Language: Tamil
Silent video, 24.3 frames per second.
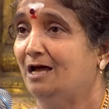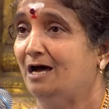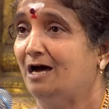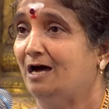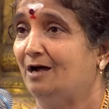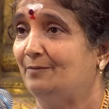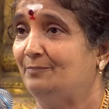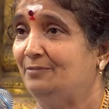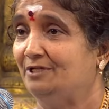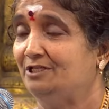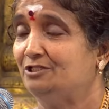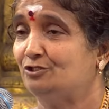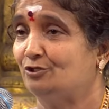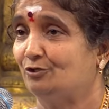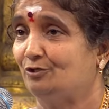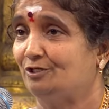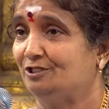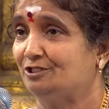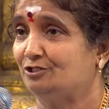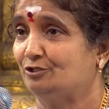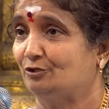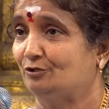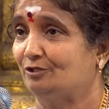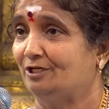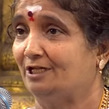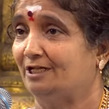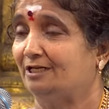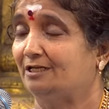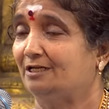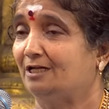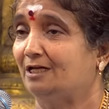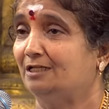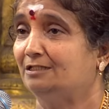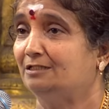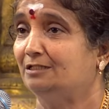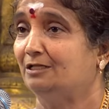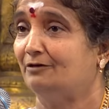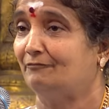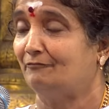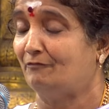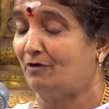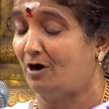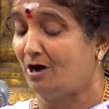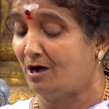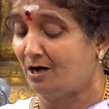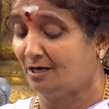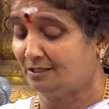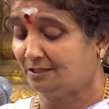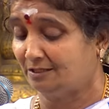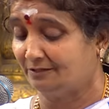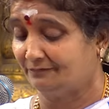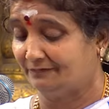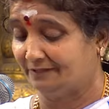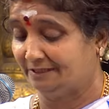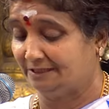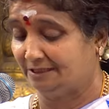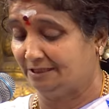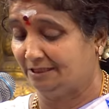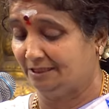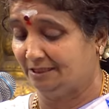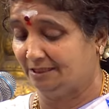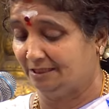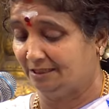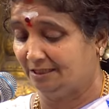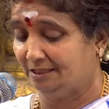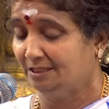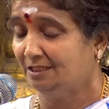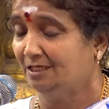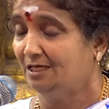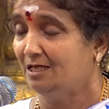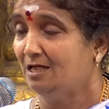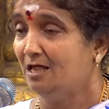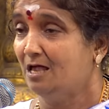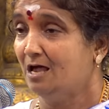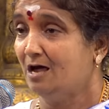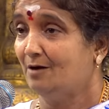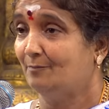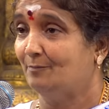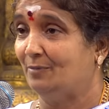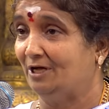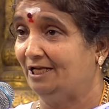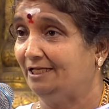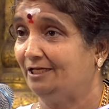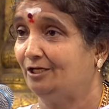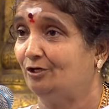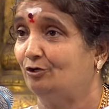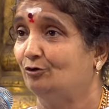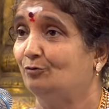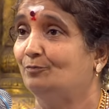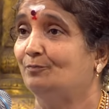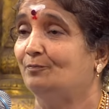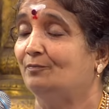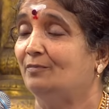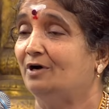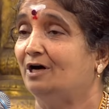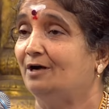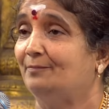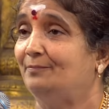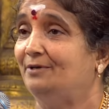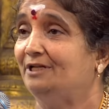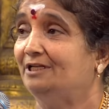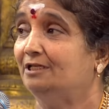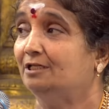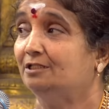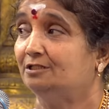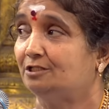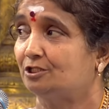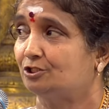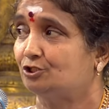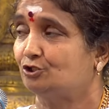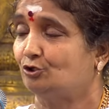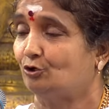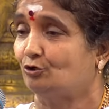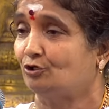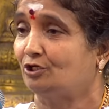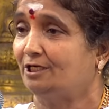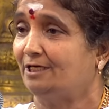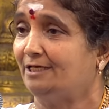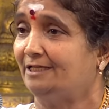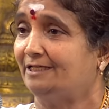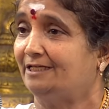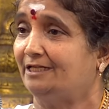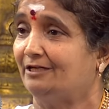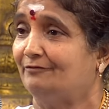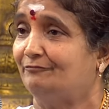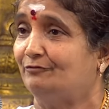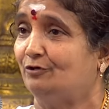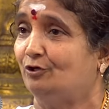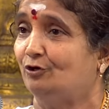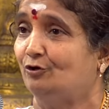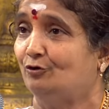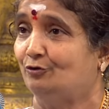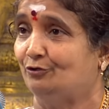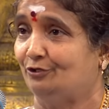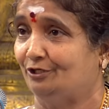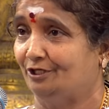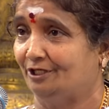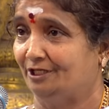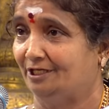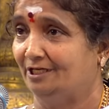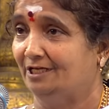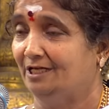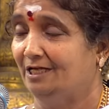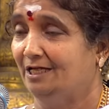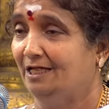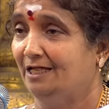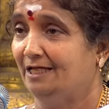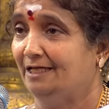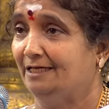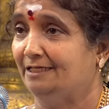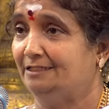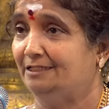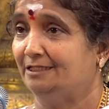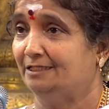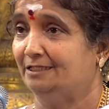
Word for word: அப்படின்னு சொல்லி சொன்னார் அந்த வாக்கு வந்து பலிக்கும் அப்படின்னு அந்த சொற்களுக்கு எவ்வளோ ஒரு இது